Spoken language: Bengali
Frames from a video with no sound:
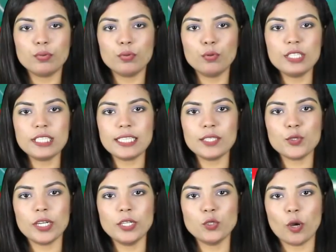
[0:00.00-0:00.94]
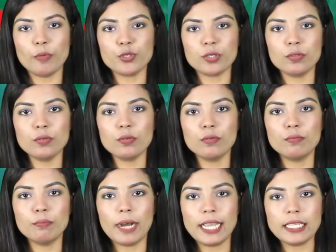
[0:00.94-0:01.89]
ভুল চিকিৎসায় নবজাতক ও
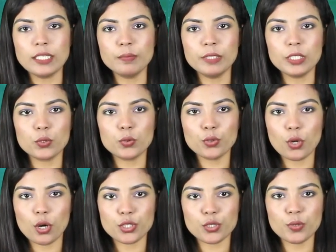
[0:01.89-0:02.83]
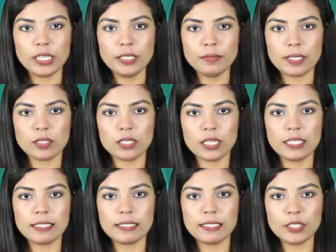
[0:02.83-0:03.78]
মায়ের মৃত্যুর ঘটনায়
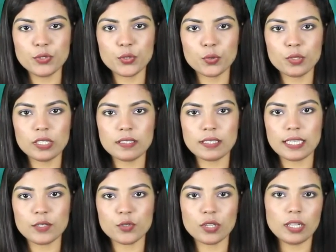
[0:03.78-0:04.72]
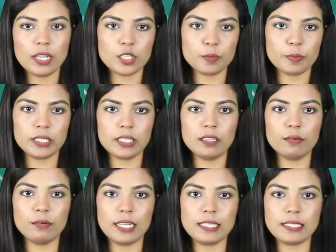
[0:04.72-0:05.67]
রাজধানীর গ্রিন রোডের সেন্ট্রাল
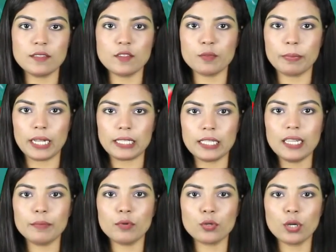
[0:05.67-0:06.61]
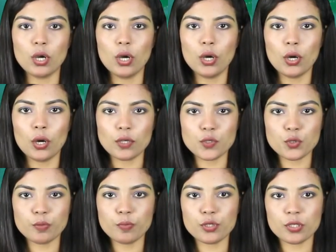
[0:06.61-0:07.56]
হাসপাতালের লাইসেন্স বাতিল এবং
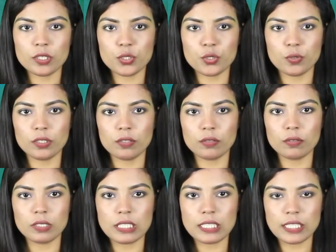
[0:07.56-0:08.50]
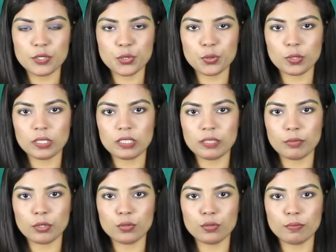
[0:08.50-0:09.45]
অস্ত্রোপচার জড়িত চিকিৎসকদের
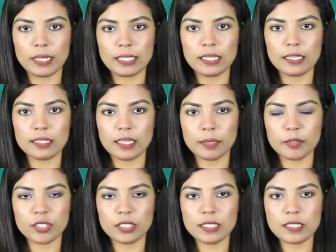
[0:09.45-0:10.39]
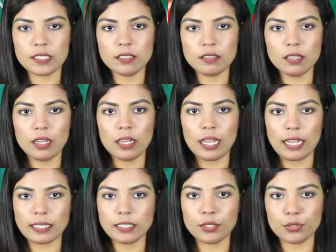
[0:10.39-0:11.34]
নিবন্ধন বাতিলের দাবি জানিয়েছেন
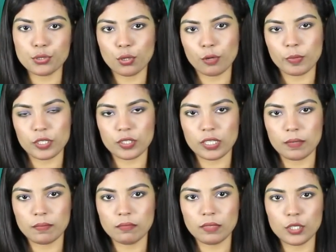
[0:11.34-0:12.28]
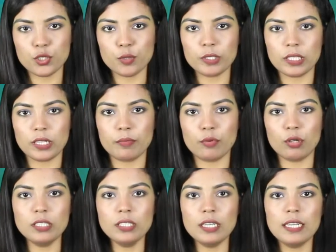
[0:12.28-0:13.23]
আখির সহপাঠীরা এ সময় তারা
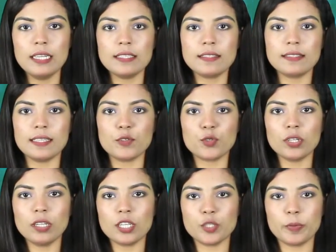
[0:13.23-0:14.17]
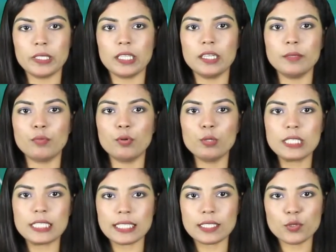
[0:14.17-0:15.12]
বলেন সেন্ট্রাল হাসপাতালের ভুল
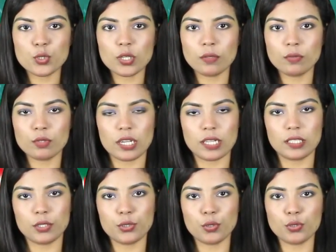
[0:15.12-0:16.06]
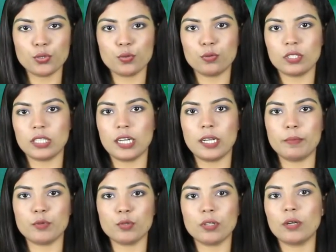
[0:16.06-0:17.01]
চিকিৎসা ও ডাক্তার সংযুক্ত
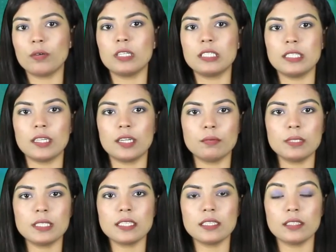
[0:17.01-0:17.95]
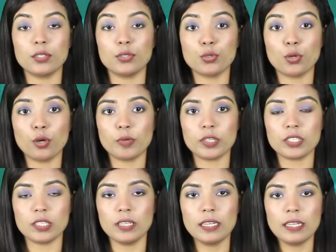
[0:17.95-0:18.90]
সাহার প্রতারণার শিকার হয়েছে তাদের
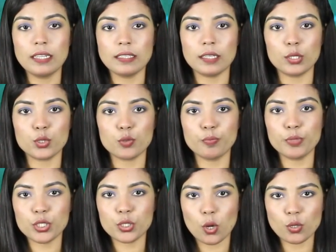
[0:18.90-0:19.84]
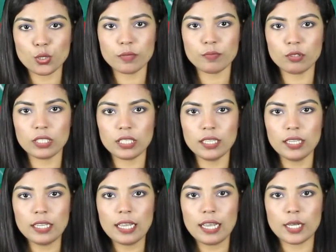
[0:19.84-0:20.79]
সহপাঠী তারা চব্বিশ ঘন্টার মধ্যে
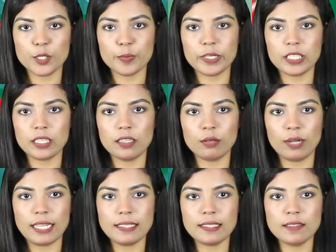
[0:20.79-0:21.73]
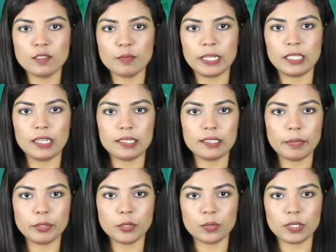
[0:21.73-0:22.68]
হাসপাতালের লাইসেন্স বাতিলের
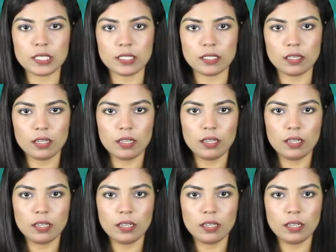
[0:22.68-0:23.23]
দাবি করেছেন